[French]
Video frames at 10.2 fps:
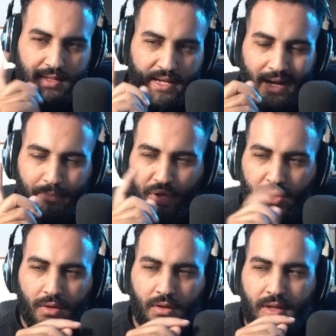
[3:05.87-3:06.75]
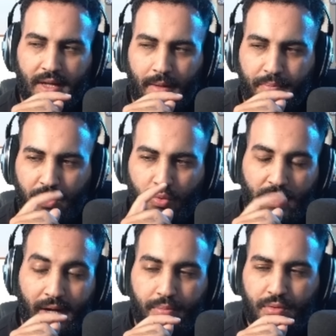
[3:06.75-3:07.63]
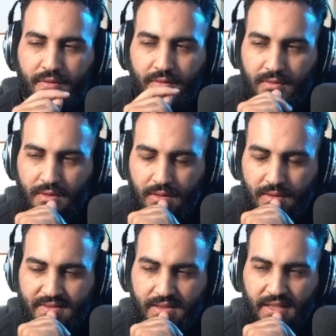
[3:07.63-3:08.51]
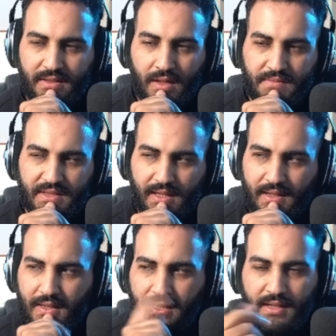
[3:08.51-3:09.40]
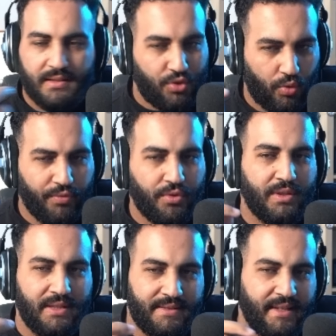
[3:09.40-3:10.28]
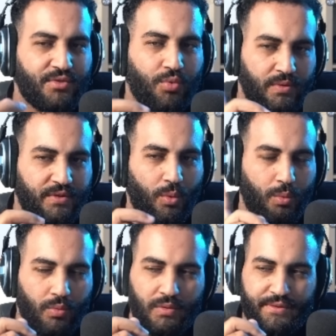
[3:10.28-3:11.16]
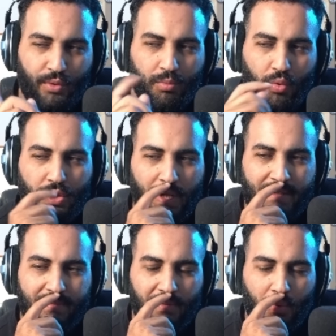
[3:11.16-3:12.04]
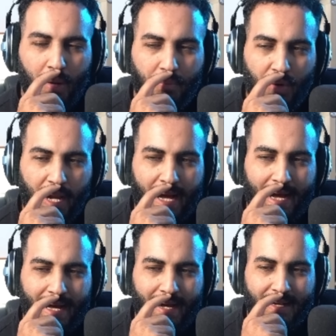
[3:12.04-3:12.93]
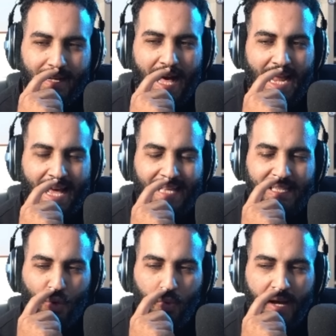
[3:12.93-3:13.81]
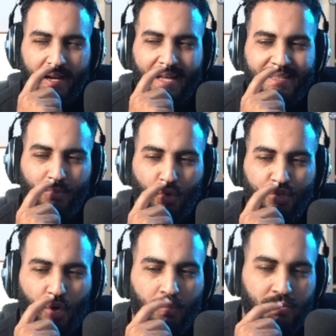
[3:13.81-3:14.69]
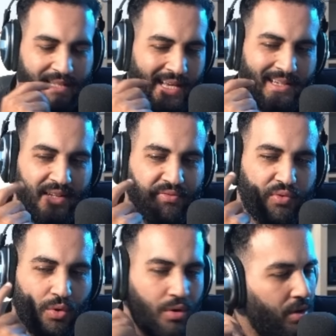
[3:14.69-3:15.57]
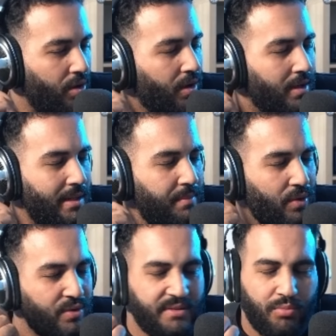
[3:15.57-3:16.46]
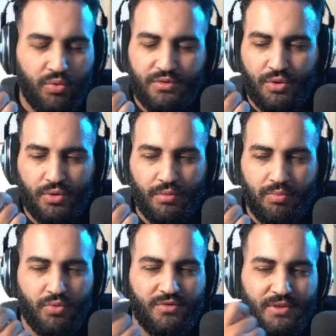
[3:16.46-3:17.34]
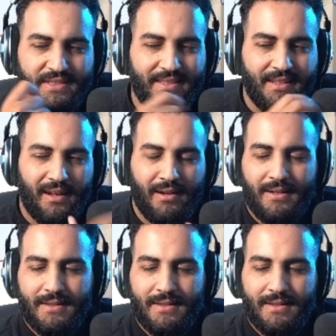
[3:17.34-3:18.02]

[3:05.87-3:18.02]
les rappeurs, euh, les rappeurs ou les rappeuses euh, street comme ça, je trouve que tu sais, ils sont, ils sont, ils sont bons dans les flots un peu à la à la démo, à la genre, tu les flots, euh, les mélodies blues de, blues de cité, là.